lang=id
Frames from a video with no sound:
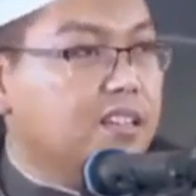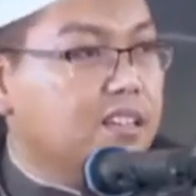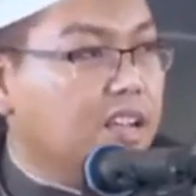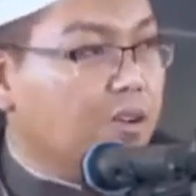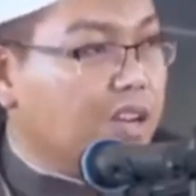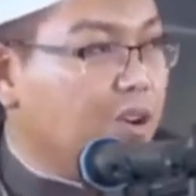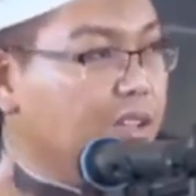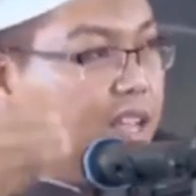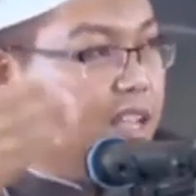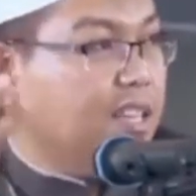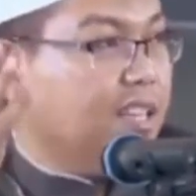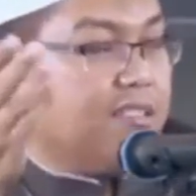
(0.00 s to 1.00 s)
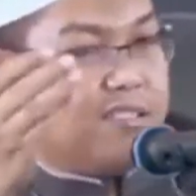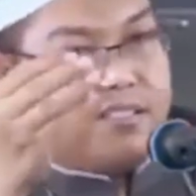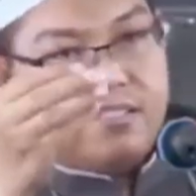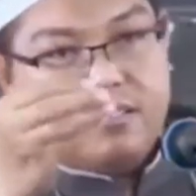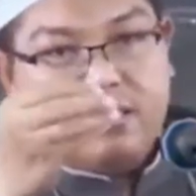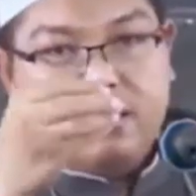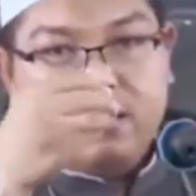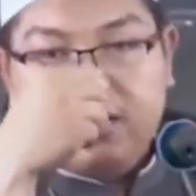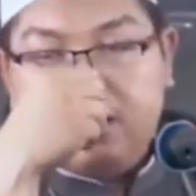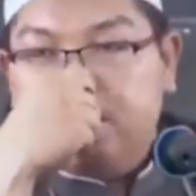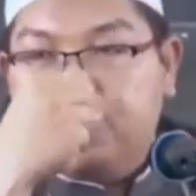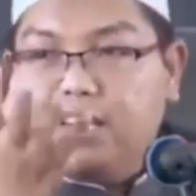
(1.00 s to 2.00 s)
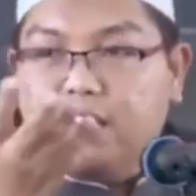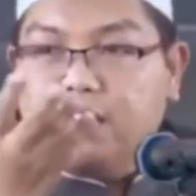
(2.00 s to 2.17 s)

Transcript: Kawan-kawan tanya, ya Syekh,